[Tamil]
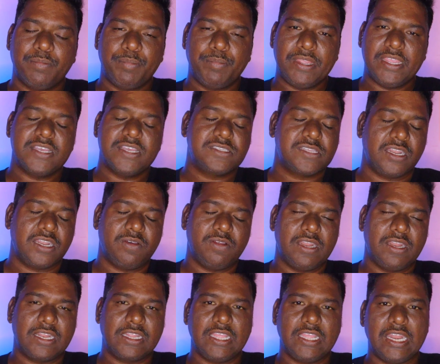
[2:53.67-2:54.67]
பிஎஸ்
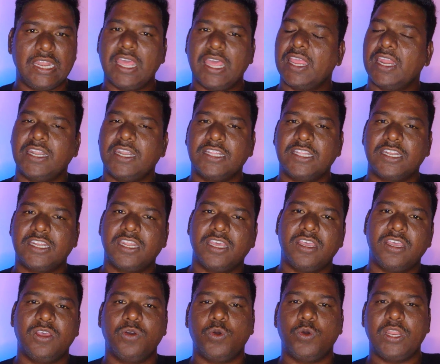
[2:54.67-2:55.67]
அளவுலேருந்து எல்லாம் கிட்டத்தட்ட
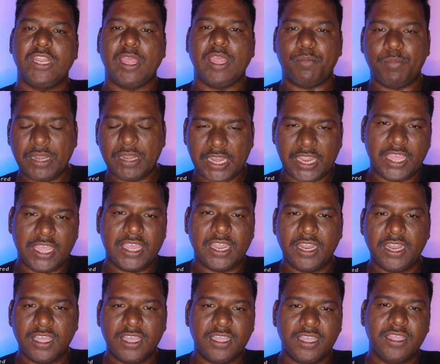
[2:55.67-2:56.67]
ஒரு
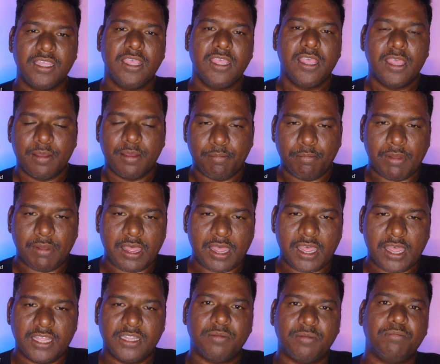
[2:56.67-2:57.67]
எம்எல்ஏக்களுக்கு
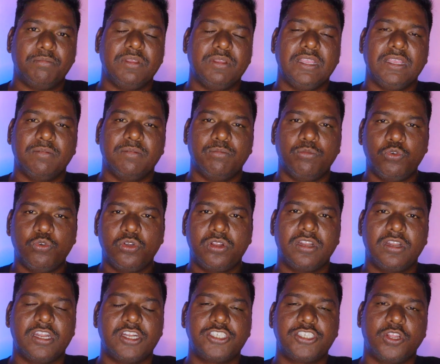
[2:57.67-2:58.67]
மாதம்
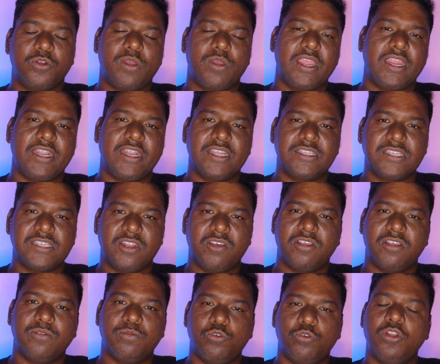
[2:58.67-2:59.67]
மூன்று லட்ச ரூபா கிட்ட
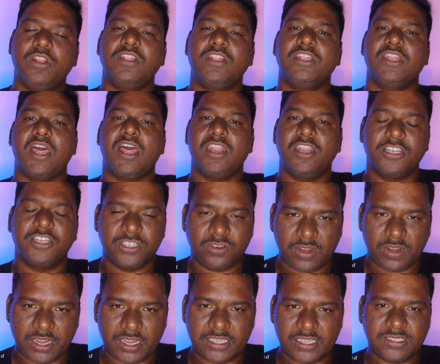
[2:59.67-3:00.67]
செலவாகுது மூணுலேருந்து நாலு லட்ச
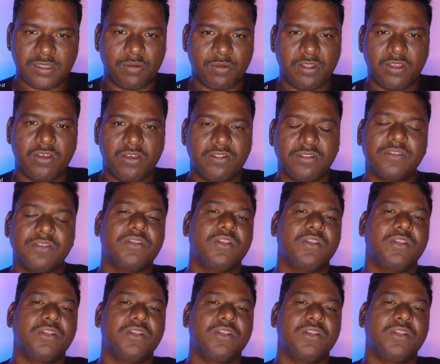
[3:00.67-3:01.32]
ரூபா கிட்ட செலவாகுது